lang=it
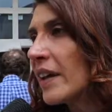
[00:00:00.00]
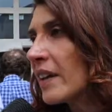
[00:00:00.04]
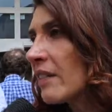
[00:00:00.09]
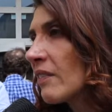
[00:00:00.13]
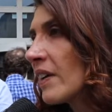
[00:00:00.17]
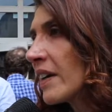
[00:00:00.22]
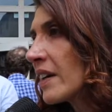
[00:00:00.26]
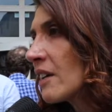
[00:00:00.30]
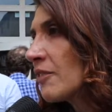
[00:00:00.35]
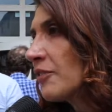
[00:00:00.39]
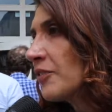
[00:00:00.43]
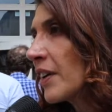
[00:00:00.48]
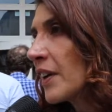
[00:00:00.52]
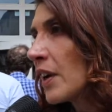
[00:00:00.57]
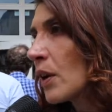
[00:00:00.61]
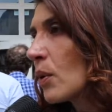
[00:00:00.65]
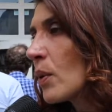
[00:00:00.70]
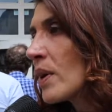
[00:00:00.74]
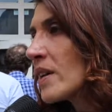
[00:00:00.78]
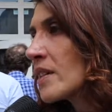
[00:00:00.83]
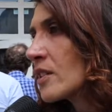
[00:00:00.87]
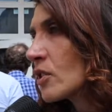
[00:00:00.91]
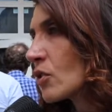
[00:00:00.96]
arrivare a fare
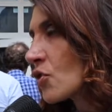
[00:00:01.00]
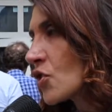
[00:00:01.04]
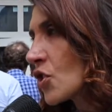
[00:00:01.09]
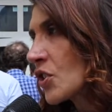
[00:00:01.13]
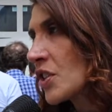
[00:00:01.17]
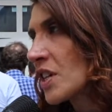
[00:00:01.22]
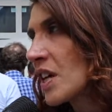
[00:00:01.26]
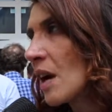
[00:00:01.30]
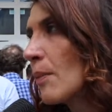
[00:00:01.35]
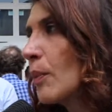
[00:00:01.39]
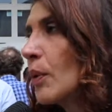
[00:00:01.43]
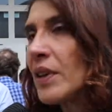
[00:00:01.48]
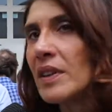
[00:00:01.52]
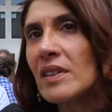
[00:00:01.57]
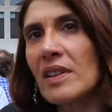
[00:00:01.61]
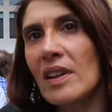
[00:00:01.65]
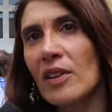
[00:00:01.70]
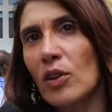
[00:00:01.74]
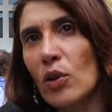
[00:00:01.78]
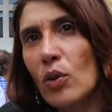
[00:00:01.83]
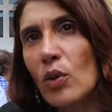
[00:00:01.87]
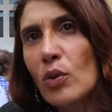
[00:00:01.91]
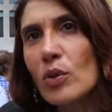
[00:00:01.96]
questo cerchiamo
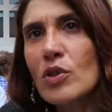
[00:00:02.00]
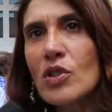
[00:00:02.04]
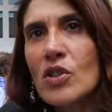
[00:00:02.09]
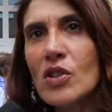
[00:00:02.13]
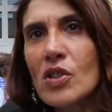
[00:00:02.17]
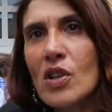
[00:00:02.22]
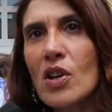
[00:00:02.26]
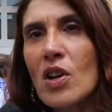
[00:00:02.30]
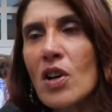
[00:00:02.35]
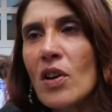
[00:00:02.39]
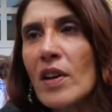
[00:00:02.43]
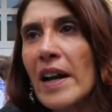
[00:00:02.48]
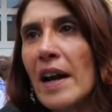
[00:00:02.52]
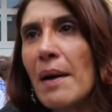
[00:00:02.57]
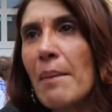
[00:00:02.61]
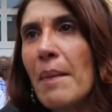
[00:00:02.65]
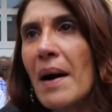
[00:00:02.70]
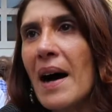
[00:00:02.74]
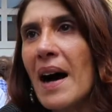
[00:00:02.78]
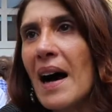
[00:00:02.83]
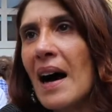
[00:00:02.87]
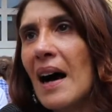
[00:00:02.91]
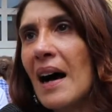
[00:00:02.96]
un'interlocuzione,
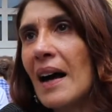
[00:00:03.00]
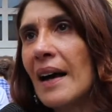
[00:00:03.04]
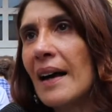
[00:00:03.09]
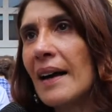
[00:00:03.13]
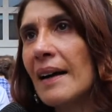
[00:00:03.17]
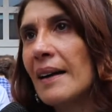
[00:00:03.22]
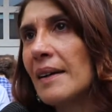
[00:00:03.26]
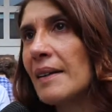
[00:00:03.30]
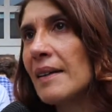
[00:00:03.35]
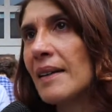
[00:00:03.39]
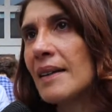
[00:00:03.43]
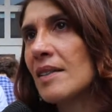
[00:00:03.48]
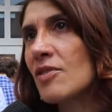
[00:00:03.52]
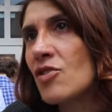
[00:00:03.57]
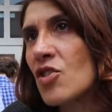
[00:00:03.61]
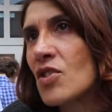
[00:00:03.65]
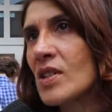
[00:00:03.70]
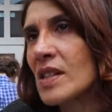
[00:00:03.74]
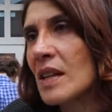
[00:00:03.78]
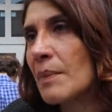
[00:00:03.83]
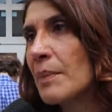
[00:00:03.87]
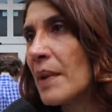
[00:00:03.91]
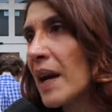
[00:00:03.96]
ma eh,
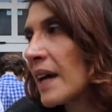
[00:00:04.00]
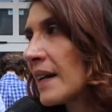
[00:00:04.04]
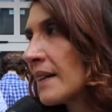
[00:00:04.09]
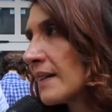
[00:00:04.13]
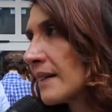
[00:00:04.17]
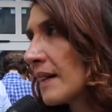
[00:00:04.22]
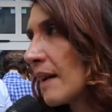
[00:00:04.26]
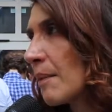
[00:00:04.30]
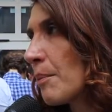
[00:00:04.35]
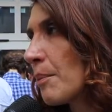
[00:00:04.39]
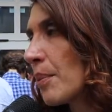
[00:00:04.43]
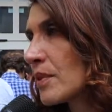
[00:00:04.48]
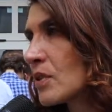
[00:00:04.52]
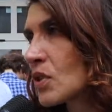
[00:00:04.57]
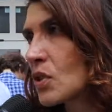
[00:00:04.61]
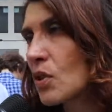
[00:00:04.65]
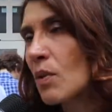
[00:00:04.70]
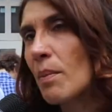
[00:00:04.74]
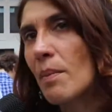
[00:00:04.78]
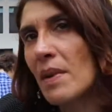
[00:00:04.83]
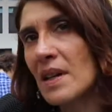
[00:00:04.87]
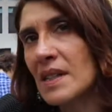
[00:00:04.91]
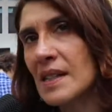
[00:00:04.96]
ci sembra che il tempo
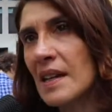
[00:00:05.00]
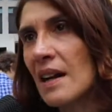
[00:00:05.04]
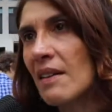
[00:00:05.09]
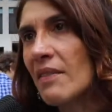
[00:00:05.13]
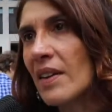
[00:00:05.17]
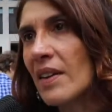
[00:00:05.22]
insomma, sia